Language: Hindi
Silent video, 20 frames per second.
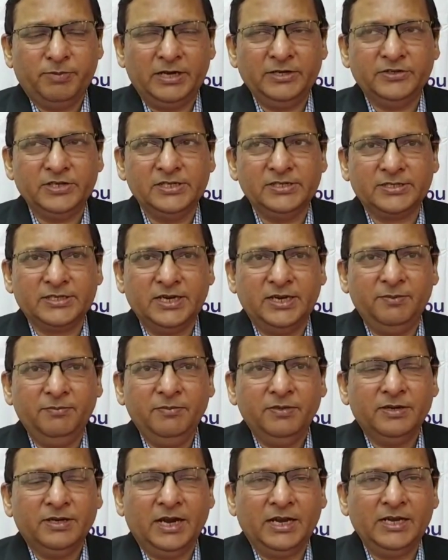पेंशन
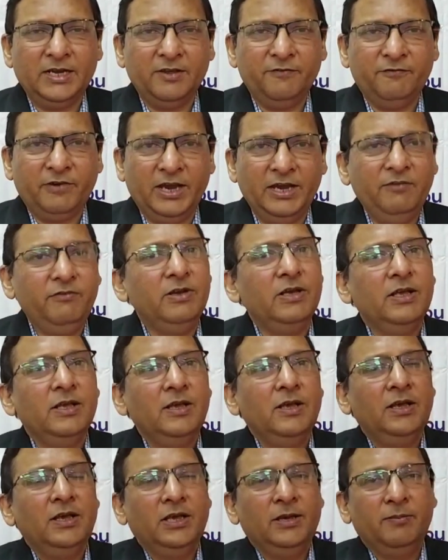स्कीम 95
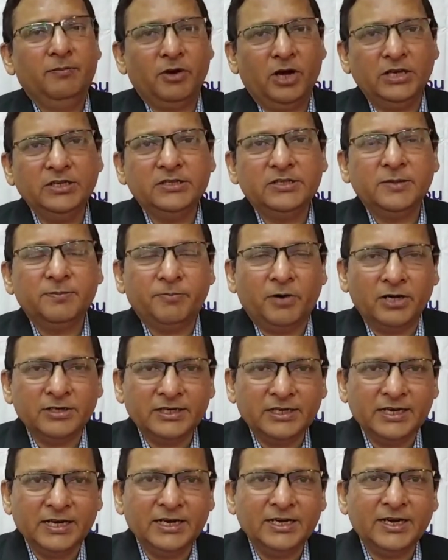एम्प्लॉयज़
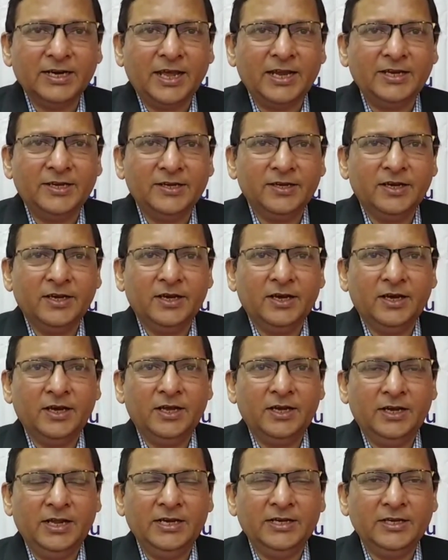डिपॉजिटिंग
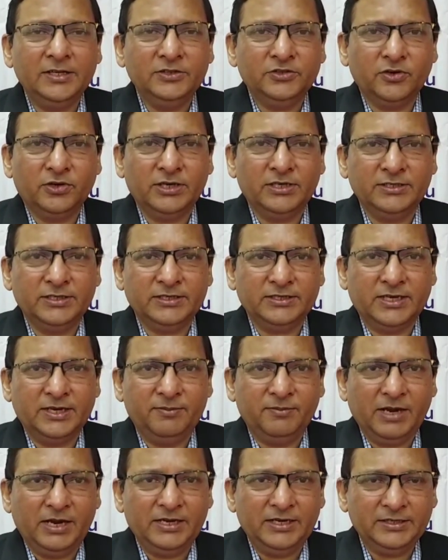लिंक्ड इंश्योरेंस
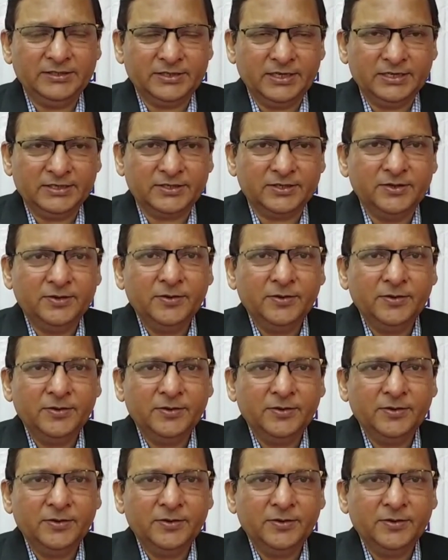स्कीम 96